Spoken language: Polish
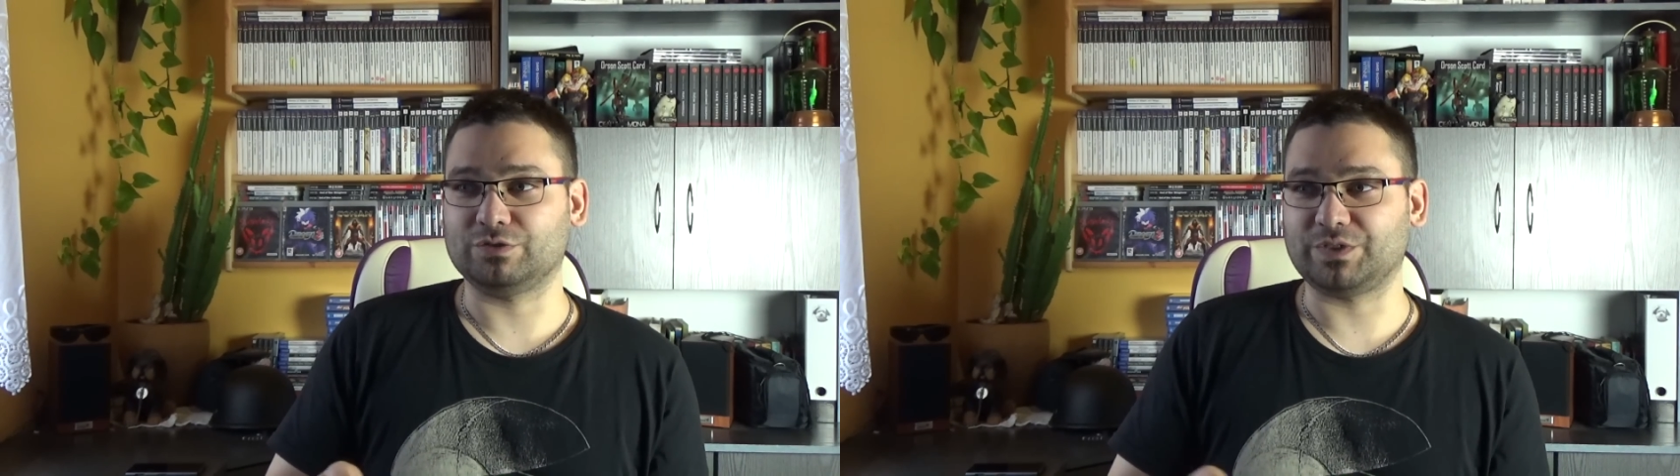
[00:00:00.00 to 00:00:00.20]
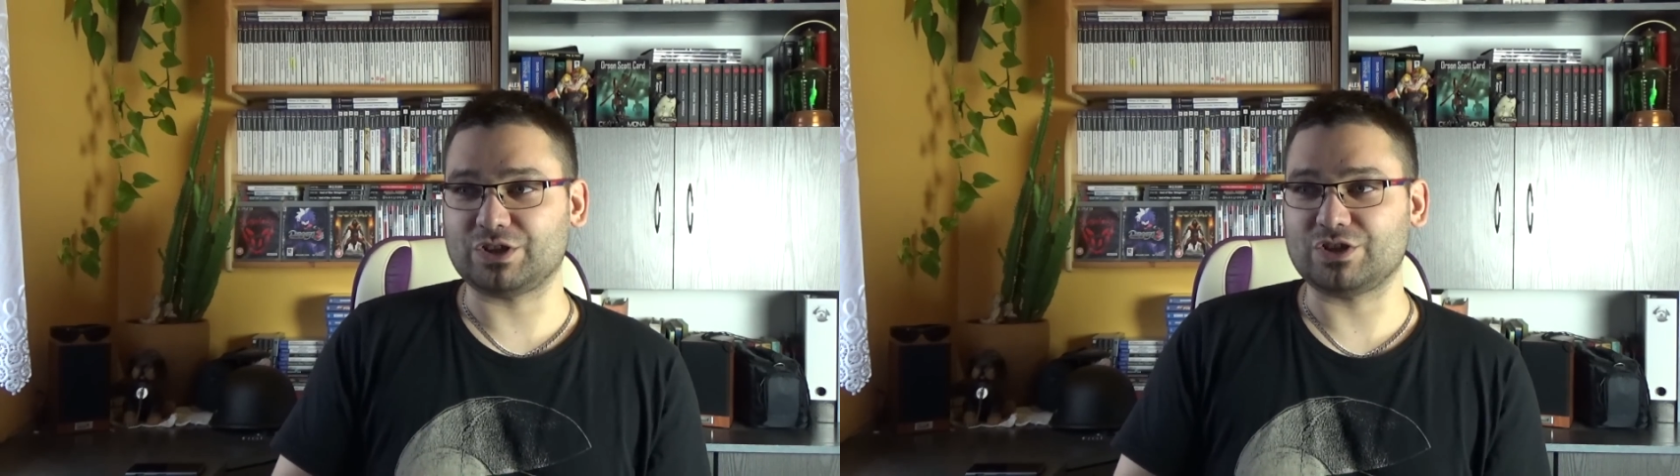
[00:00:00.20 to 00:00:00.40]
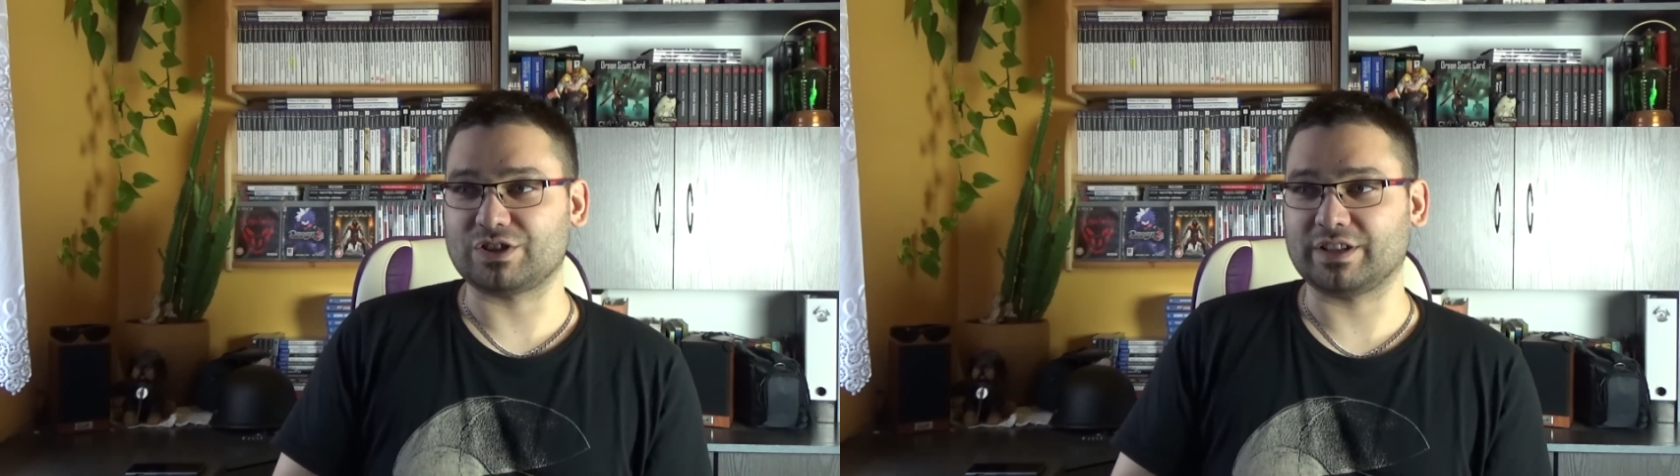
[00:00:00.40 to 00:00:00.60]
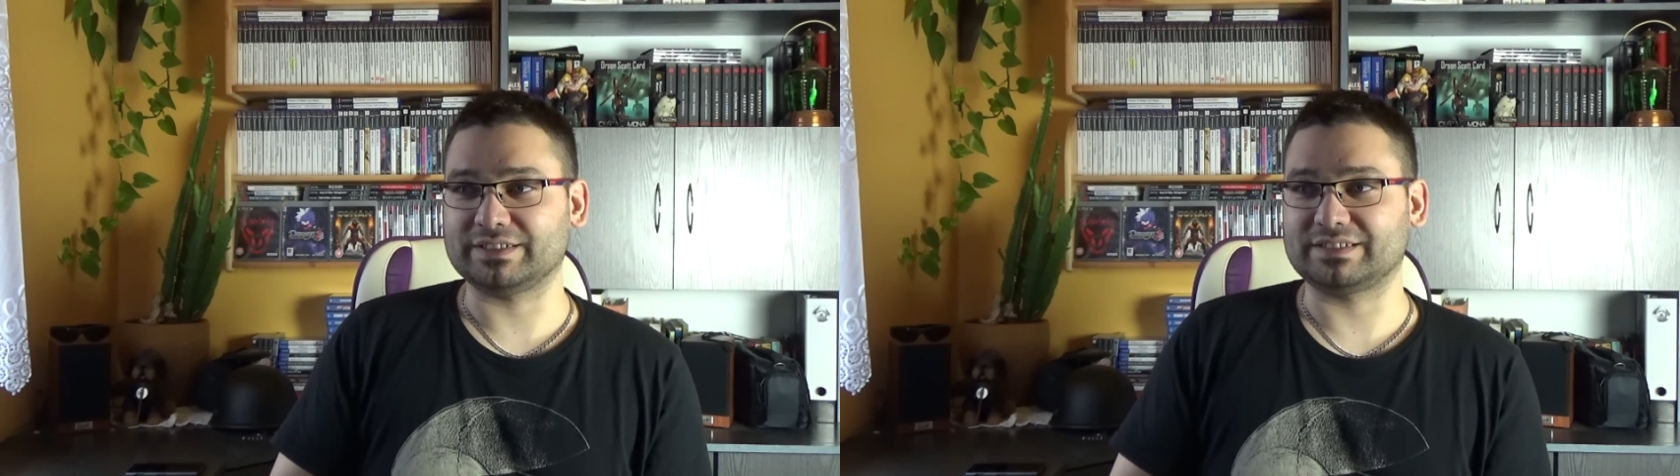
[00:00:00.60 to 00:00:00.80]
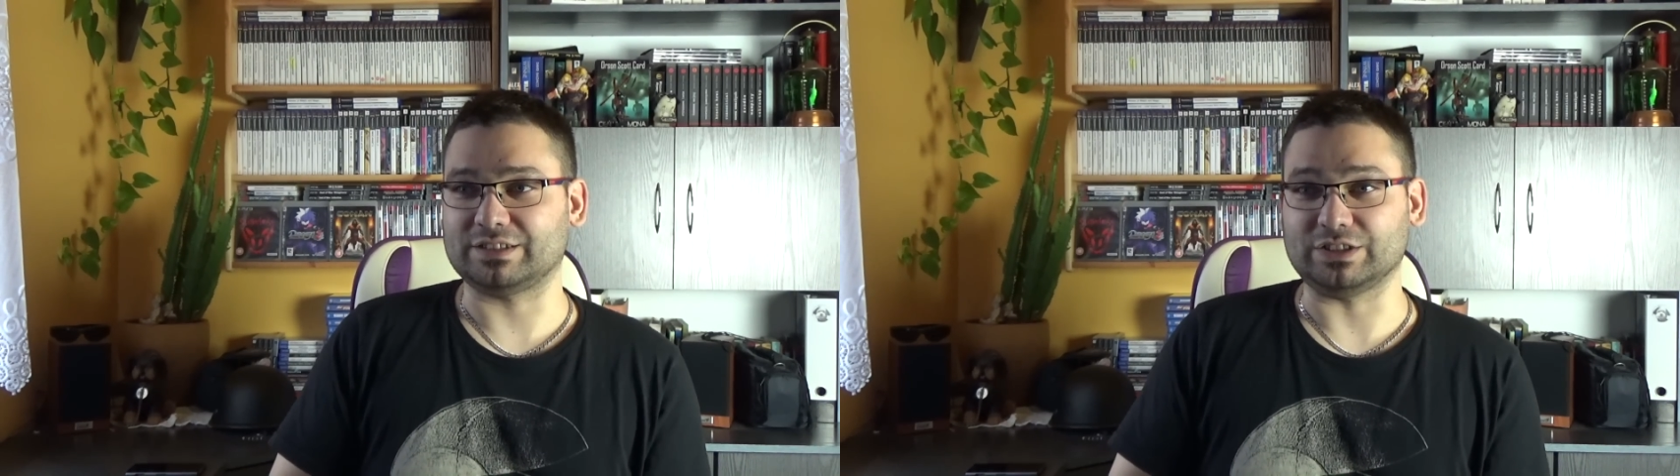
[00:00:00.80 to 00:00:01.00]
odwiedzić
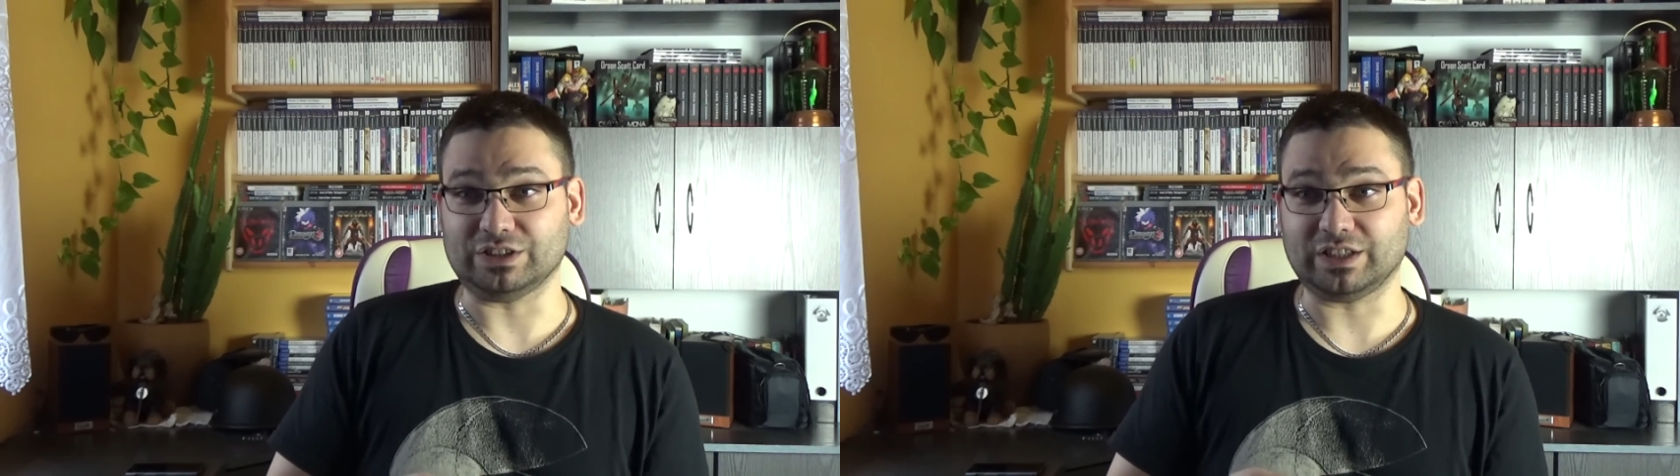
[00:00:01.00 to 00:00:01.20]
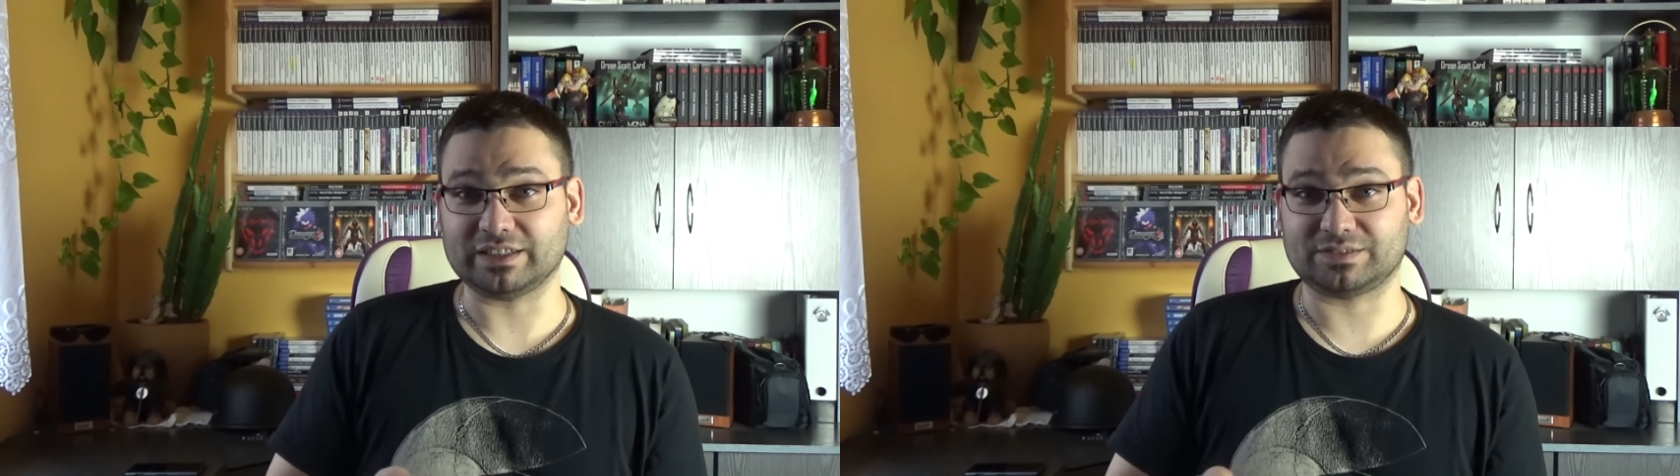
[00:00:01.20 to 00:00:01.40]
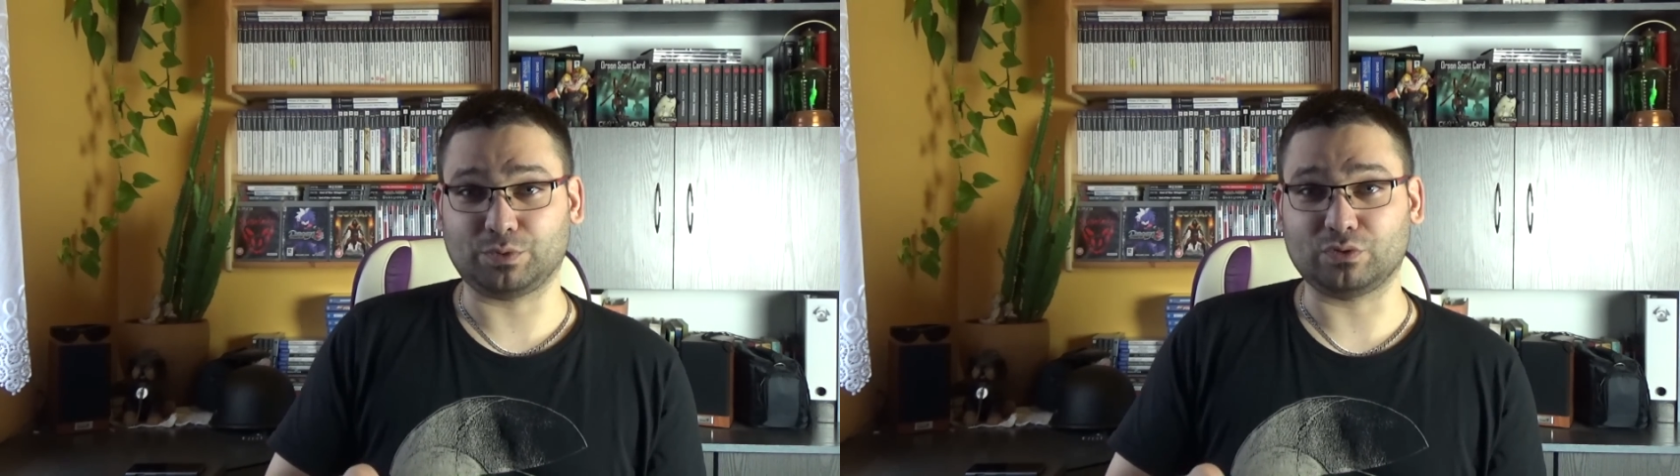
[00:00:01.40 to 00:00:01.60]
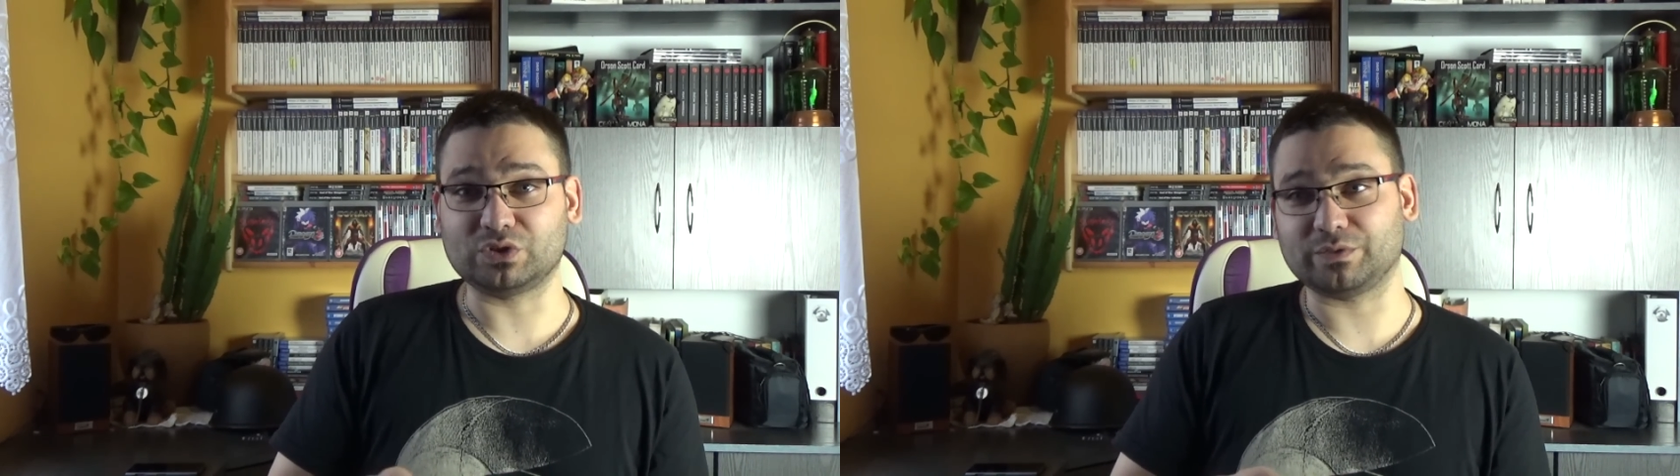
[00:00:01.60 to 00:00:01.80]
nas i tak z boku